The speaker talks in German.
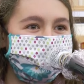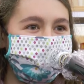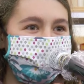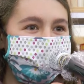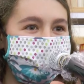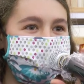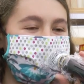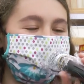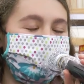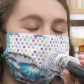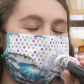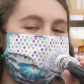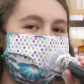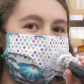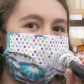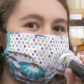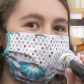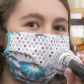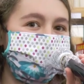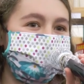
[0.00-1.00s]
Ja,
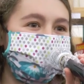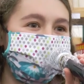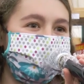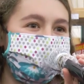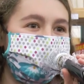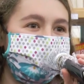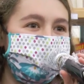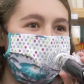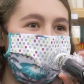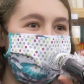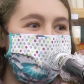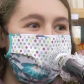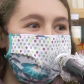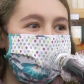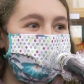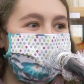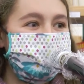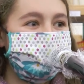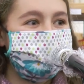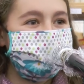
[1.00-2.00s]
ähm,
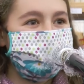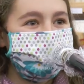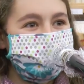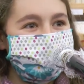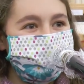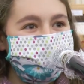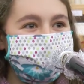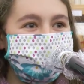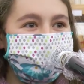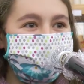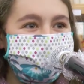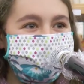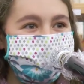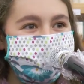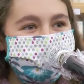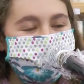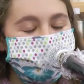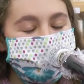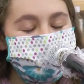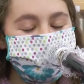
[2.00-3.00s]
es
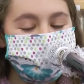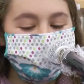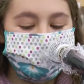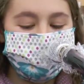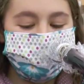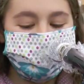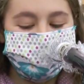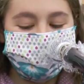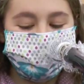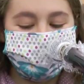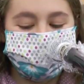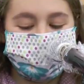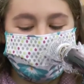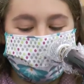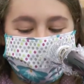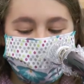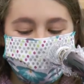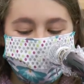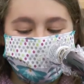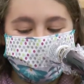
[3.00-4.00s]
ist sehr schön hier zu
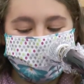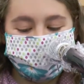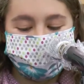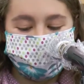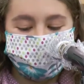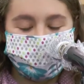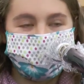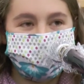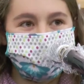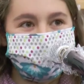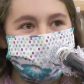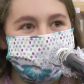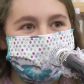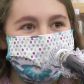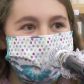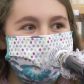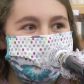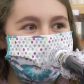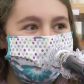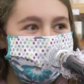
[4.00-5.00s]
sein, auf
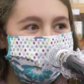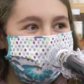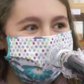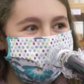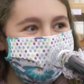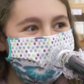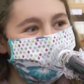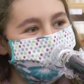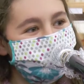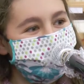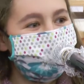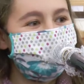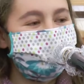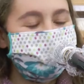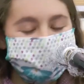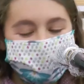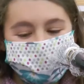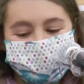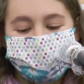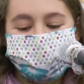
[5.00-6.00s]
einer Bühne.
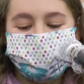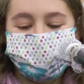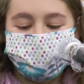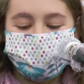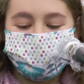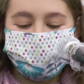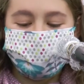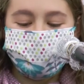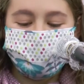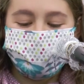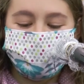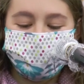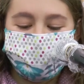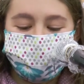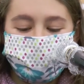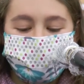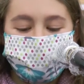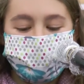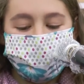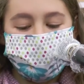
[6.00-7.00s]
Ähm,
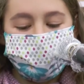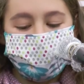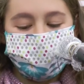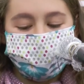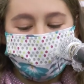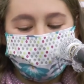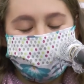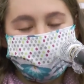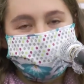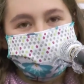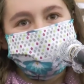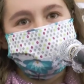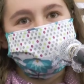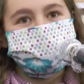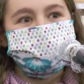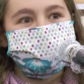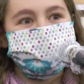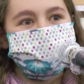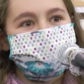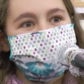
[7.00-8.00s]

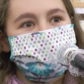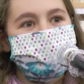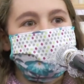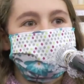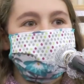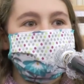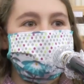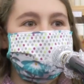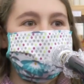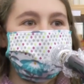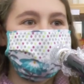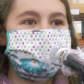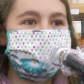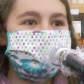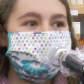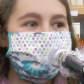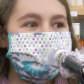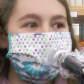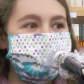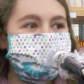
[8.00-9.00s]
und ja, mein
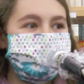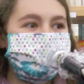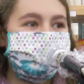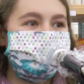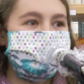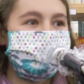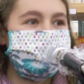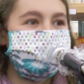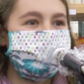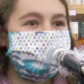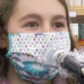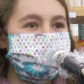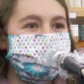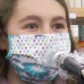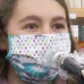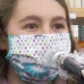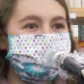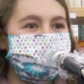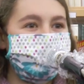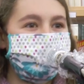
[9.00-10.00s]
Gedicht erzählt
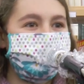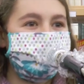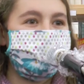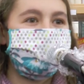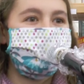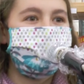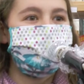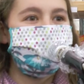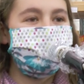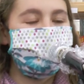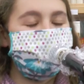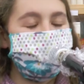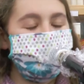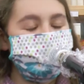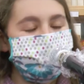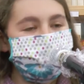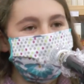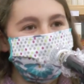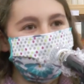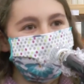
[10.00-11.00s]
von Träumen, die
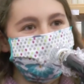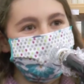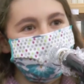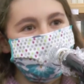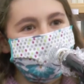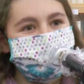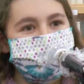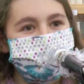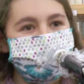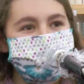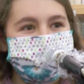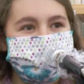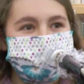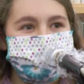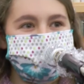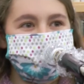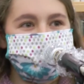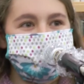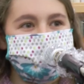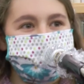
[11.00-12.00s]
beinahe durch Zweifel
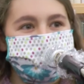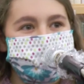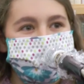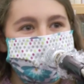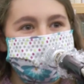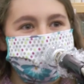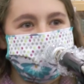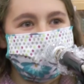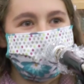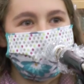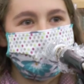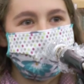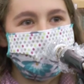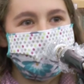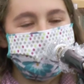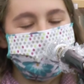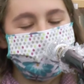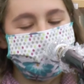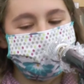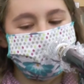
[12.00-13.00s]
zerstört werden.
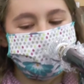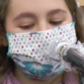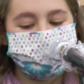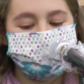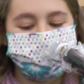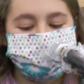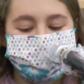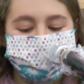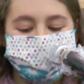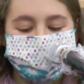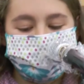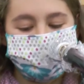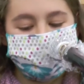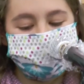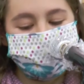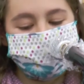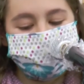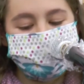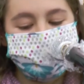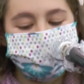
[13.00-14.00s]
Und
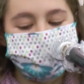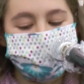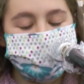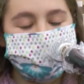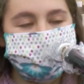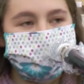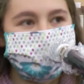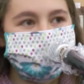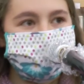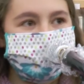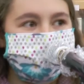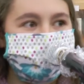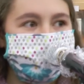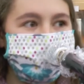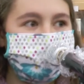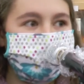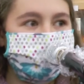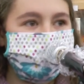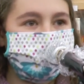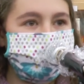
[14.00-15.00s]
mein Gedicht heißt Das
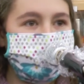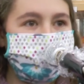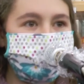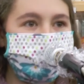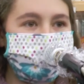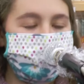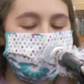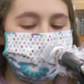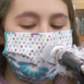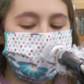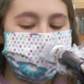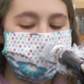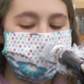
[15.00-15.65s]
mit den Zweifeln.